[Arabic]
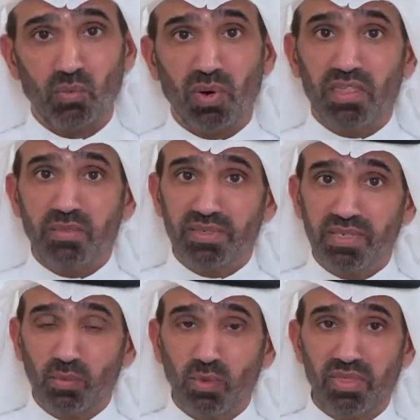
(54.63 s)

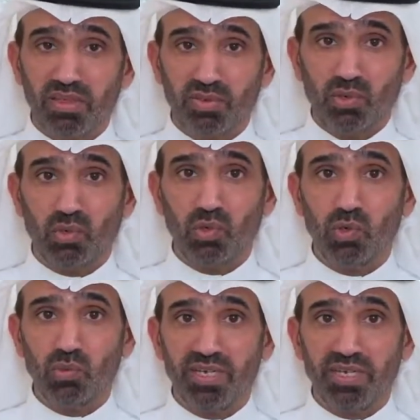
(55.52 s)
وأثبت الموظف
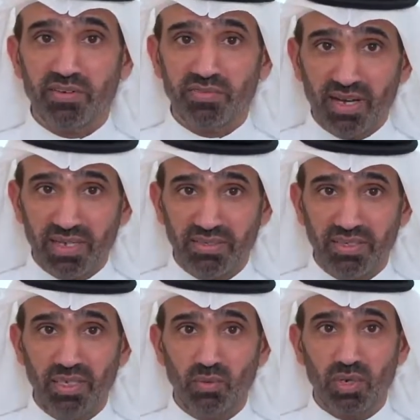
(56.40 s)
الحكومي
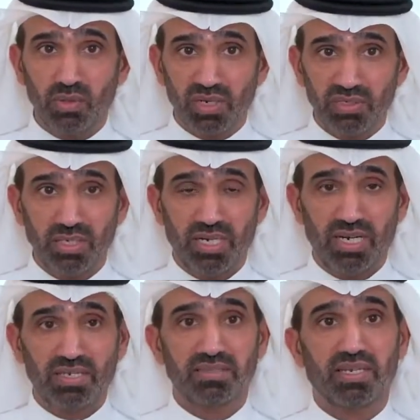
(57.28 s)
كفاءته وقدرته
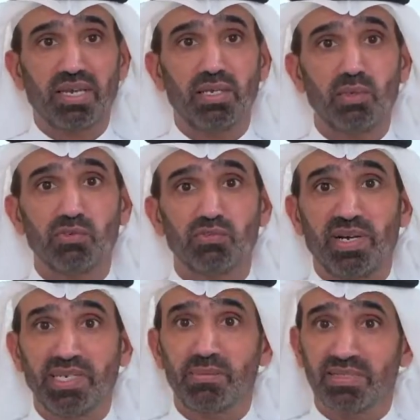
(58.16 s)
على التكيف
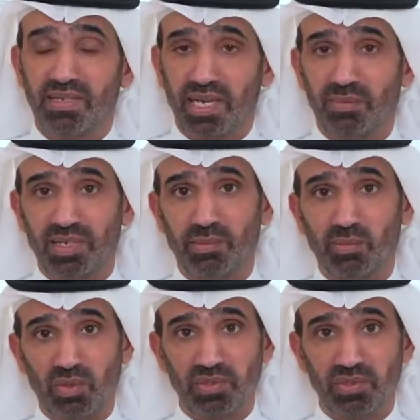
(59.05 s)
مع نمط العمل عن